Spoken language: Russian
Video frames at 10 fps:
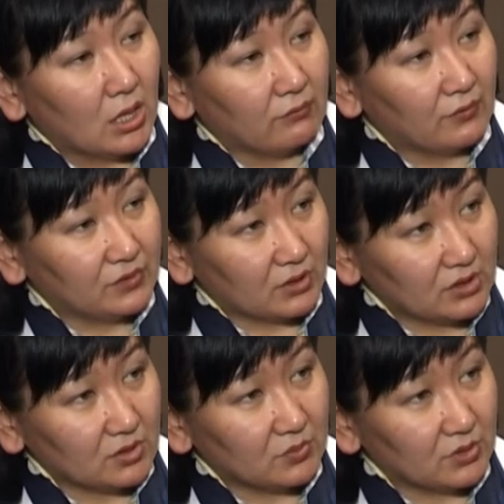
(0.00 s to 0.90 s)
А
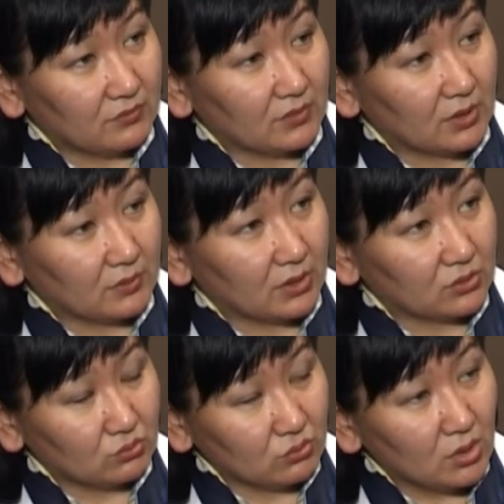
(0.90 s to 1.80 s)
во-вторых, мы в этом
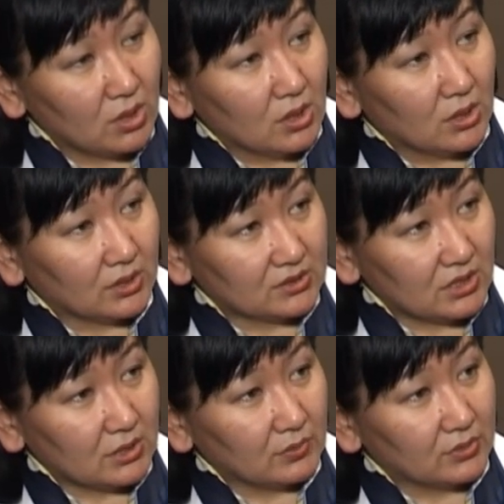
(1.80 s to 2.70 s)
году
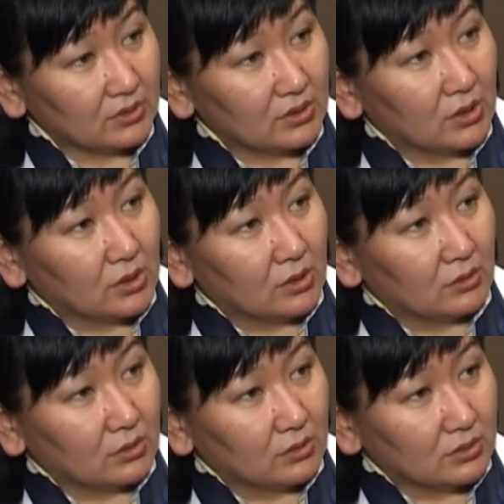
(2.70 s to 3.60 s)
хотели бы
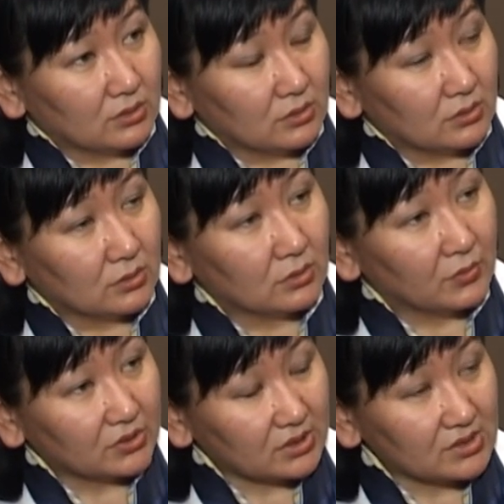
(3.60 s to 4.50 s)

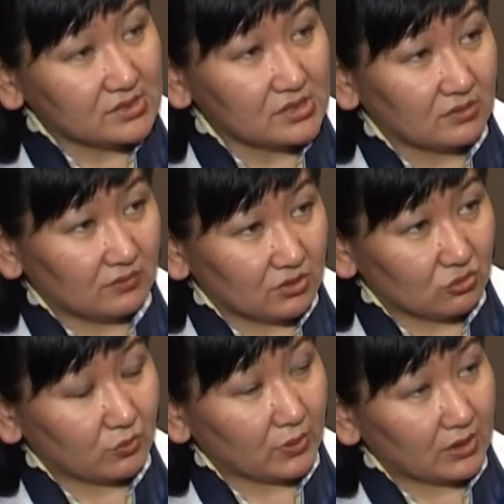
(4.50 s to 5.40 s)
модернизировать
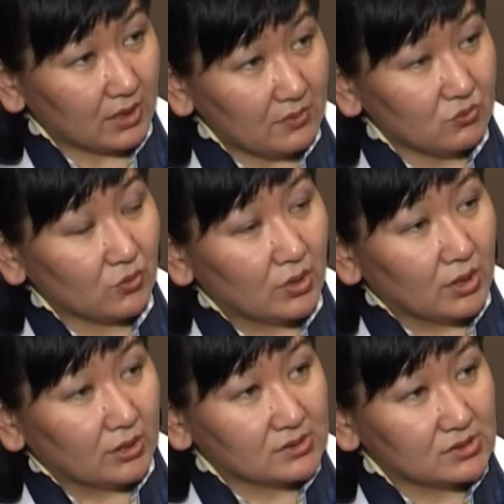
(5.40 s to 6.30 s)
эту программу,
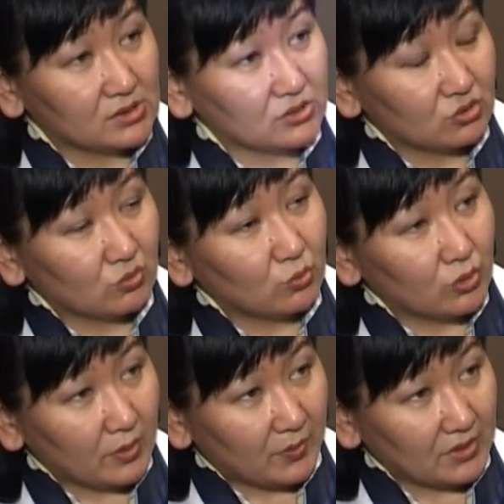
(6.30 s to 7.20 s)
сделать ее
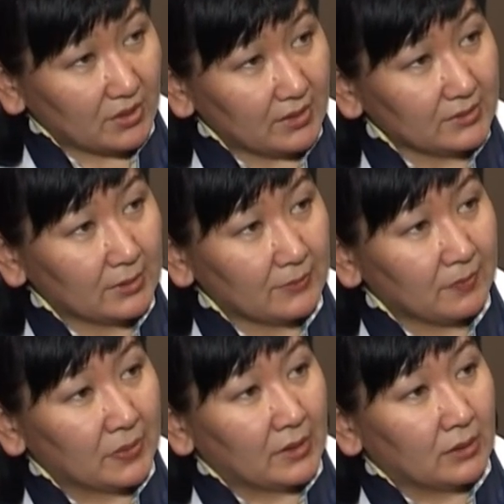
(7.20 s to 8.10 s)
более понятной
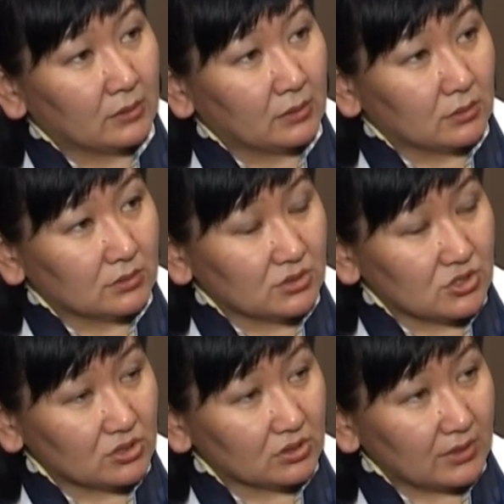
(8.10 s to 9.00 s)

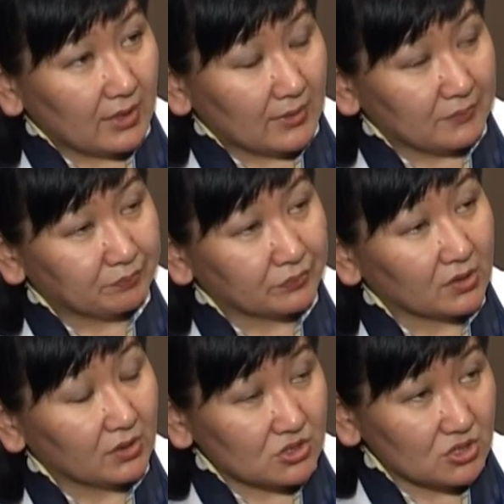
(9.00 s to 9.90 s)
значит, для
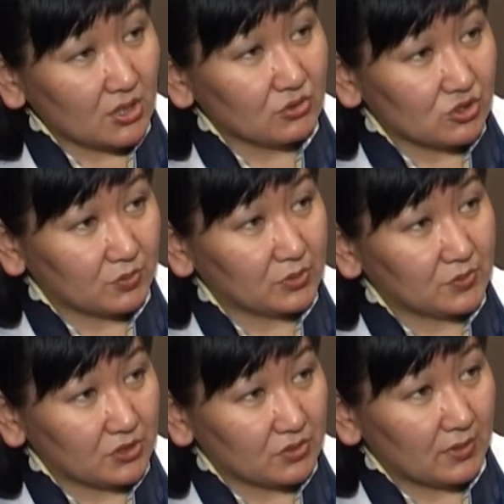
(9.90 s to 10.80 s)
начинающих
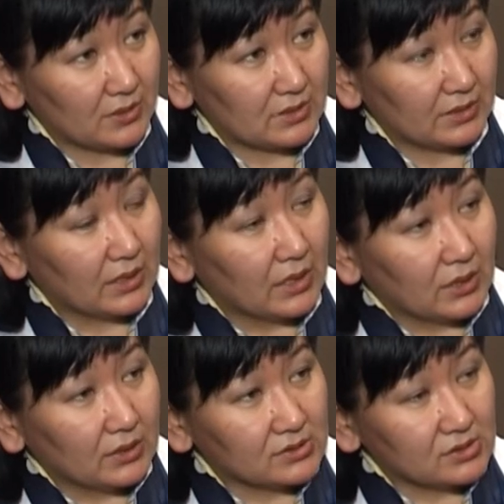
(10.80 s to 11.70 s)
предпринимателей
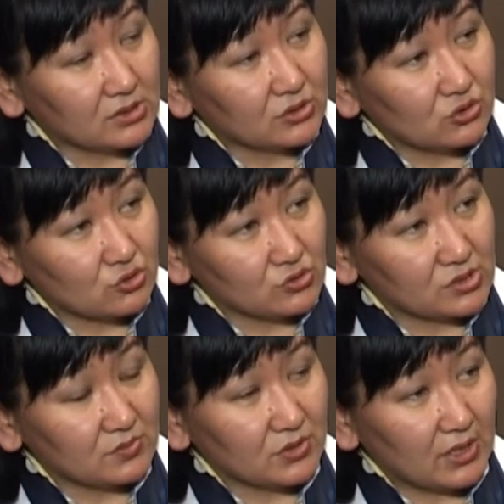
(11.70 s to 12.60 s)
и сделать еще
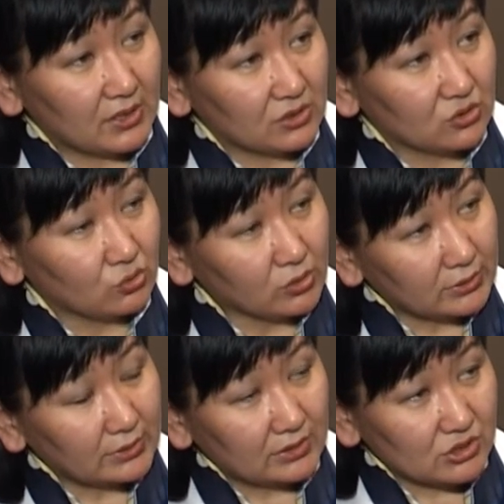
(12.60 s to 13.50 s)
семинары не
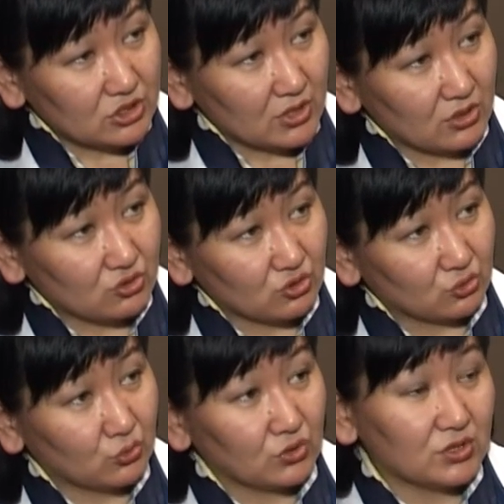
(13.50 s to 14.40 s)
только для начинающих,
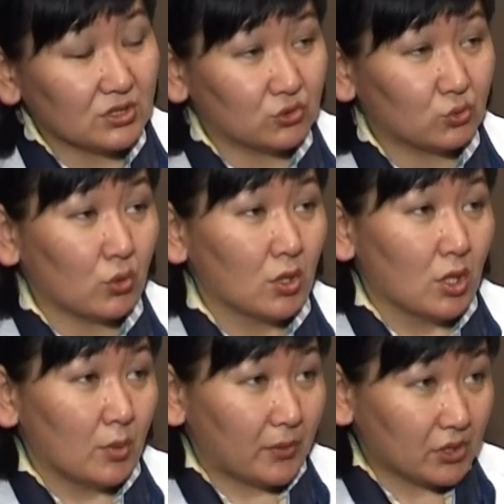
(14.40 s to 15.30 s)
но и тех, кто
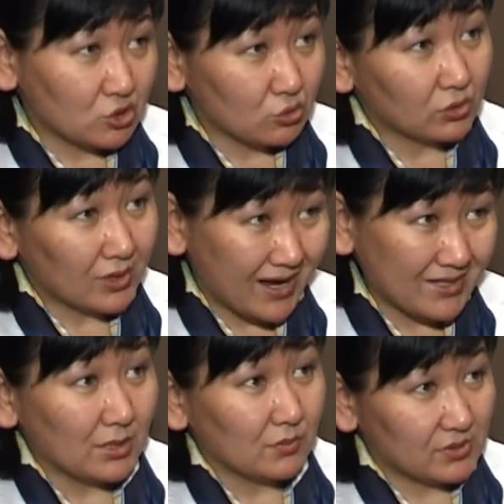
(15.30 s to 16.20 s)
прошел
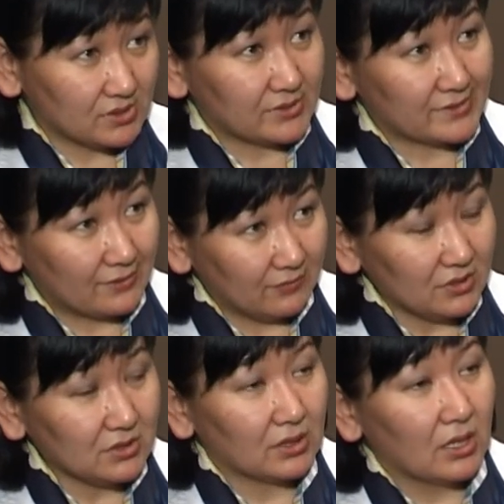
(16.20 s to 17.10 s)
ранее
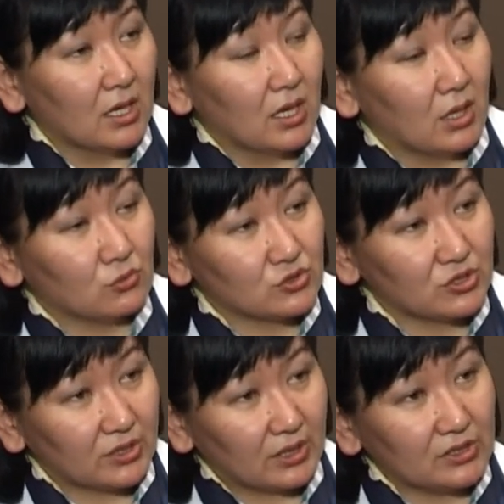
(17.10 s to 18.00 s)
бизнес-советник, а
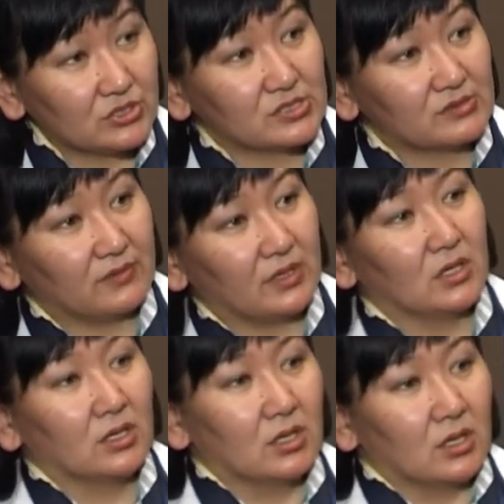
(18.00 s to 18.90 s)
уже их количество
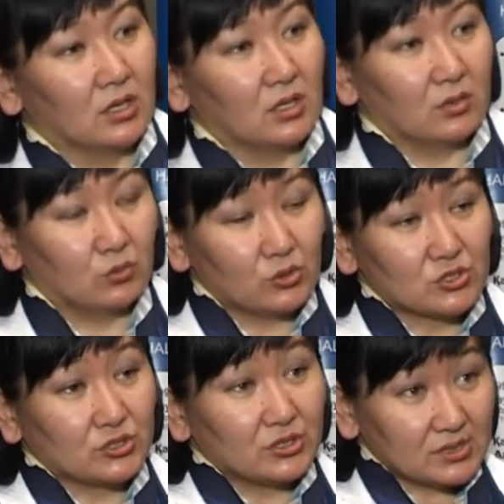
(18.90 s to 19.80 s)
э,
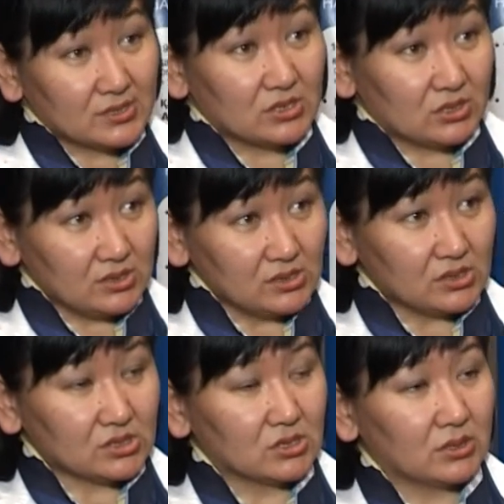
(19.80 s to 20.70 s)
больше 30
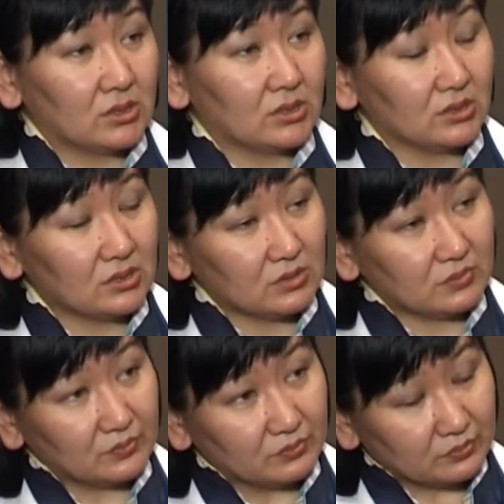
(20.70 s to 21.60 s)
тысяч, и
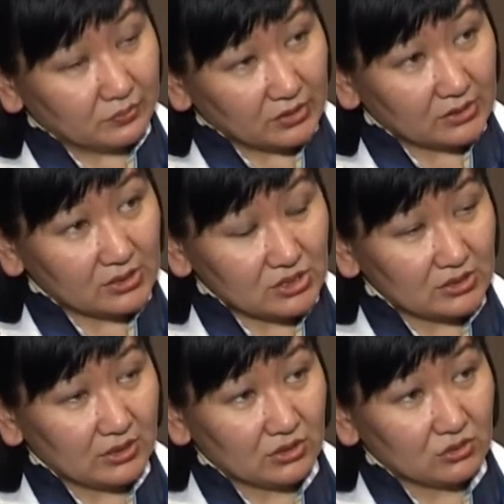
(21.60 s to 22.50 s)

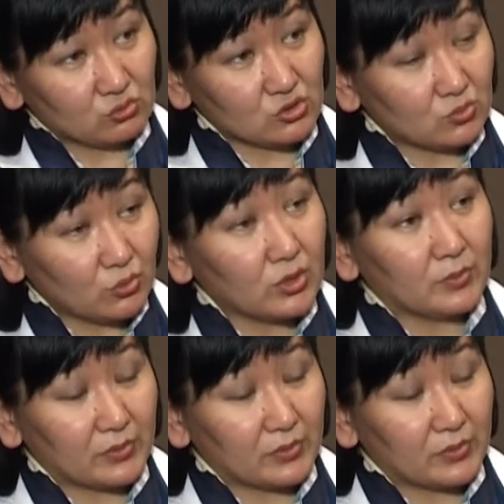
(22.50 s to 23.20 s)
предложить для них уже более